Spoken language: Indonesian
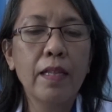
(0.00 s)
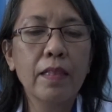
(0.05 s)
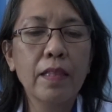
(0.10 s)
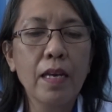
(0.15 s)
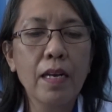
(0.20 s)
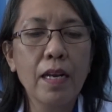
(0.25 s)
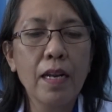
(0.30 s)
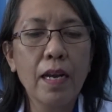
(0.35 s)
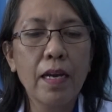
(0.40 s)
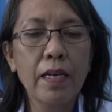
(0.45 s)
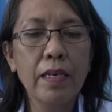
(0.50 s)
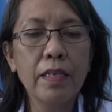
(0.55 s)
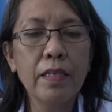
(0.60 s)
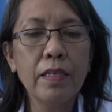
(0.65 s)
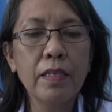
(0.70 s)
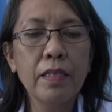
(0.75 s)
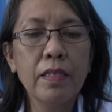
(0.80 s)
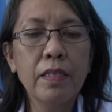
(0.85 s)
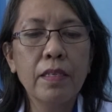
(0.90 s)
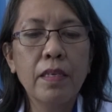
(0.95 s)
antara lain
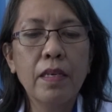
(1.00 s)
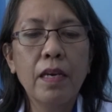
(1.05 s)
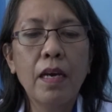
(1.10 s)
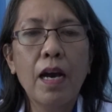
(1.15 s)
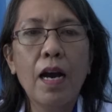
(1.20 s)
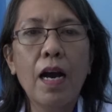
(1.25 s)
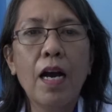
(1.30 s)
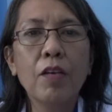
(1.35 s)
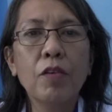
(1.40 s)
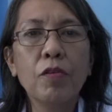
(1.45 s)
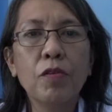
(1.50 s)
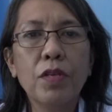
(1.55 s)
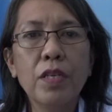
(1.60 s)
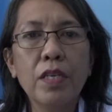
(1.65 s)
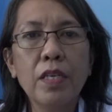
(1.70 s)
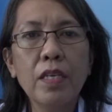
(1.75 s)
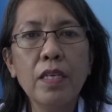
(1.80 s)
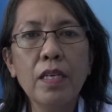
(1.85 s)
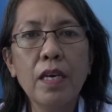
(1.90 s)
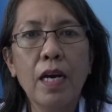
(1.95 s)

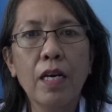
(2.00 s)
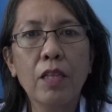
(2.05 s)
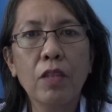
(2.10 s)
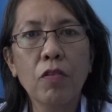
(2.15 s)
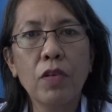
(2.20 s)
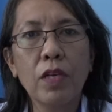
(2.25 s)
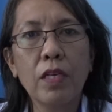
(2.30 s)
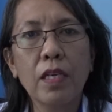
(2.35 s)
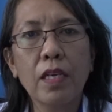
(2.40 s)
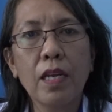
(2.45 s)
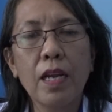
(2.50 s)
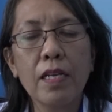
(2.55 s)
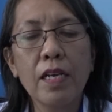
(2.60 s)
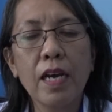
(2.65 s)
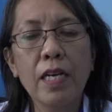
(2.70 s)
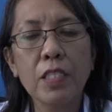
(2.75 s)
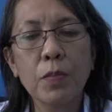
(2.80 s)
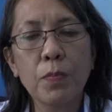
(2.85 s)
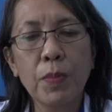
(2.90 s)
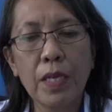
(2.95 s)
IUD atau yang dikenal
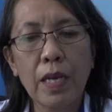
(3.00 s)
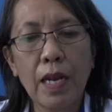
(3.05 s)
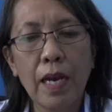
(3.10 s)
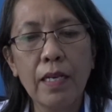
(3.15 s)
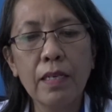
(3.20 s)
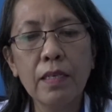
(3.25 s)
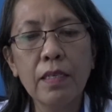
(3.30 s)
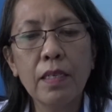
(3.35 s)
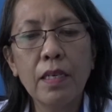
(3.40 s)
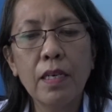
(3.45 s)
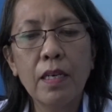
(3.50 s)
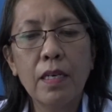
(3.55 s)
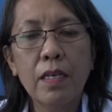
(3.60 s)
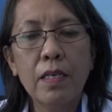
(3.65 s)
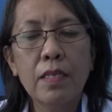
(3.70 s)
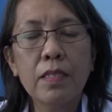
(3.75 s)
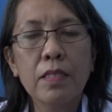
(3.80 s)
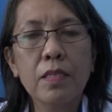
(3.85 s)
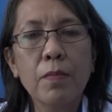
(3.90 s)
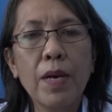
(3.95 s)
dengan spiral,
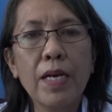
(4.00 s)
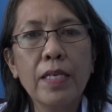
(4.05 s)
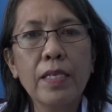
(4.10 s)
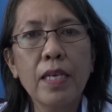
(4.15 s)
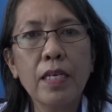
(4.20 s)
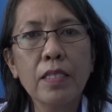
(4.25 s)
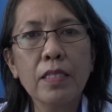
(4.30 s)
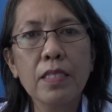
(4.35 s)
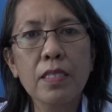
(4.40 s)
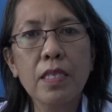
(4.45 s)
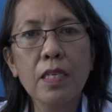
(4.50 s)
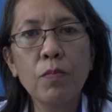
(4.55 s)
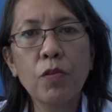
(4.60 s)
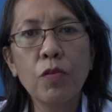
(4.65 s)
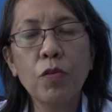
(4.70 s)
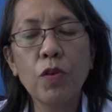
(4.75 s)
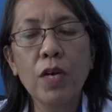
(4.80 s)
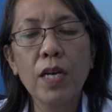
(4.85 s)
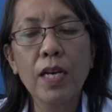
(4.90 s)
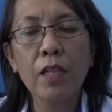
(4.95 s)
sebanyak
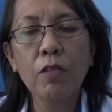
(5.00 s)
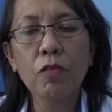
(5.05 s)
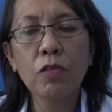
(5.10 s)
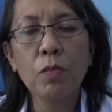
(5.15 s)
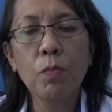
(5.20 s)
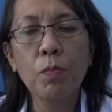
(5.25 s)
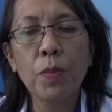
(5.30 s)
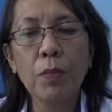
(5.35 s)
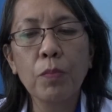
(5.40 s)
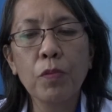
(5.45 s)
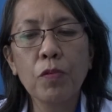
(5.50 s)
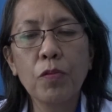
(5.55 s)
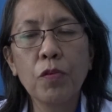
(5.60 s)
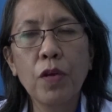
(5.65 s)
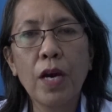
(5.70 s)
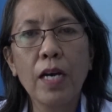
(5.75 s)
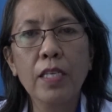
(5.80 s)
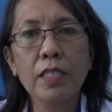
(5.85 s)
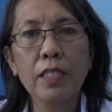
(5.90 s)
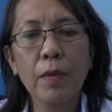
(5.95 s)
1.242
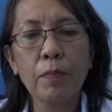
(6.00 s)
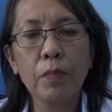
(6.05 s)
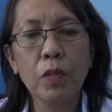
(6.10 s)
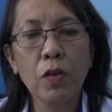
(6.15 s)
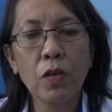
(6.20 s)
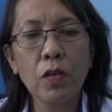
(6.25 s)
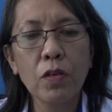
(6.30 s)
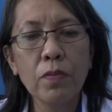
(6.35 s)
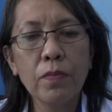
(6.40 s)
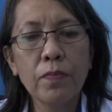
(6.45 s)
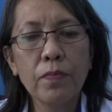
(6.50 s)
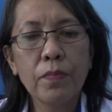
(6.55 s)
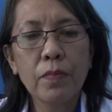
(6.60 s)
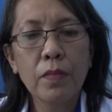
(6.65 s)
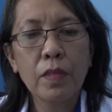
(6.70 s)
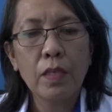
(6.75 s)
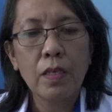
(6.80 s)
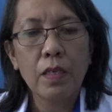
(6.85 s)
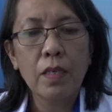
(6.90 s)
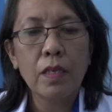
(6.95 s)
akseptor,
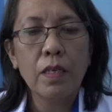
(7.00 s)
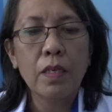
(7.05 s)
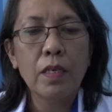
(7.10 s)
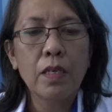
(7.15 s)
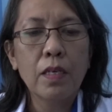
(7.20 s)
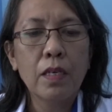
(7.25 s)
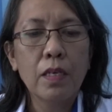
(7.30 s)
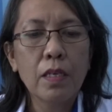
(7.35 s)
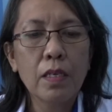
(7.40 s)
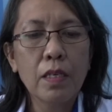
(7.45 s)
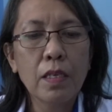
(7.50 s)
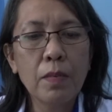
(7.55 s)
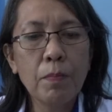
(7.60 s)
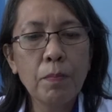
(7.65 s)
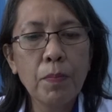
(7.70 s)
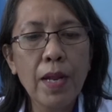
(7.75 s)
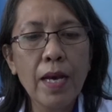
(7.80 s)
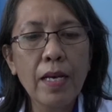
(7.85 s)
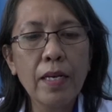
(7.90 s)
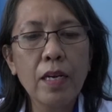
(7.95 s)

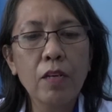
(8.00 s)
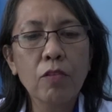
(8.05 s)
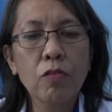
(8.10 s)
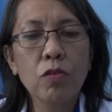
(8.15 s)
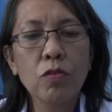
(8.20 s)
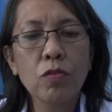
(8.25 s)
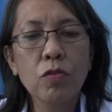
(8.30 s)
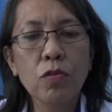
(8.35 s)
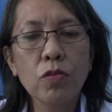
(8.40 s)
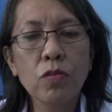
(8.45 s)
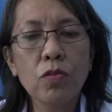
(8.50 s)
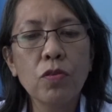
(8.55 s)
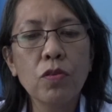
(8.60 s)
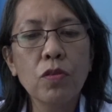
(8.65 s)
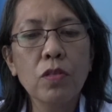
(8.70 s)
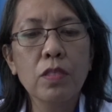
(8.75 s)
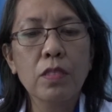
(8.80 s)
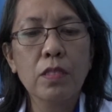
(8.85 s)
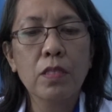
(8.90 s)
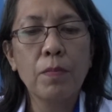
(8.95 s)
implan atau susuk
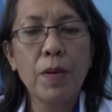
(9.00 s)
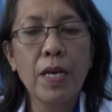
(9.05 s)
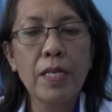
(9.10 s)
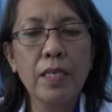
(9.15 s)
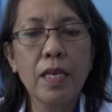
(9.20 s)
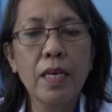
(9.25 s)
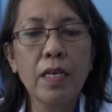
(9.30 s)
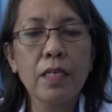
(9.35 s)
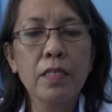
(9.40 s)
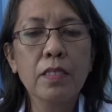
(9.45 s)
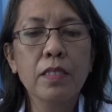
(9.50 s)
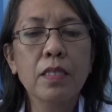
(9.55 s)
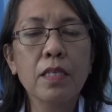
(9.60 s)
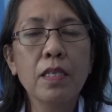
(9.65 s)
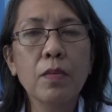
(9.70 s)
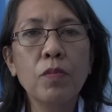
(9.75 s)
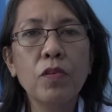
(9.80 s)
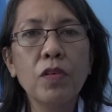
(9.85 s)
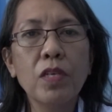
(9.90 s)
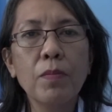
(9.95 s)
sebanyak
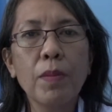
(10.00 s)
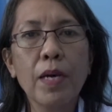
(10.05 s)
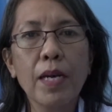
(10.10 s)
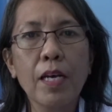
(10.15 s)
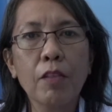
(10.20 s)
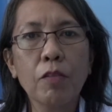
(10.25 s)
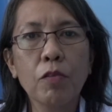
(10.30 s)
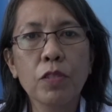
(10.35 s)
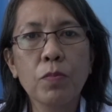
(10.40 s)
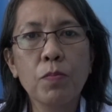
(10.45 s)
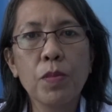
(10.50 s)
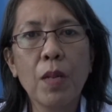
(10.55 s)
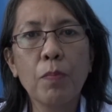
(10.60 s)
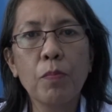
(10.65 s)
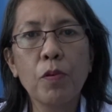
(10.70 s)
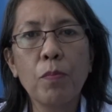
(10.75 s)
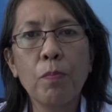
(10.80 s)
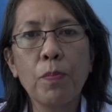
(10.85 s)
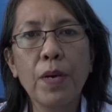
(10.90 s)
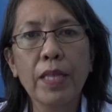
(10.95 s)

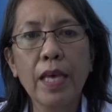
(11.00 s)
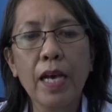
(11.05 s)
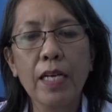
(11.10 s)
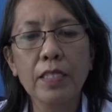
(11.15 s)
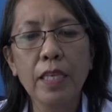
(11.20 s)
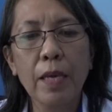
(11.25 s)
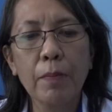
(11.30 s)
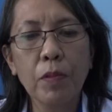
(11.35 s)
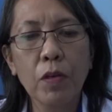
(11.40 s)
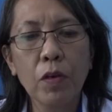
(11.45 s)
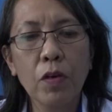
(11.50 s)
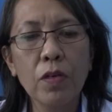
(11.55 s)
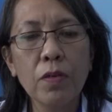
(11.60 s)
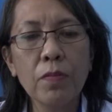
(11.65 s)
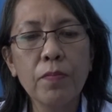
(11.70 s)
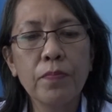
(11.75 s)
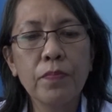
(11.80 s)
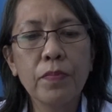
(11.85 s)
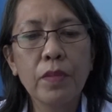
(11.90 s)
1.594 akseptor,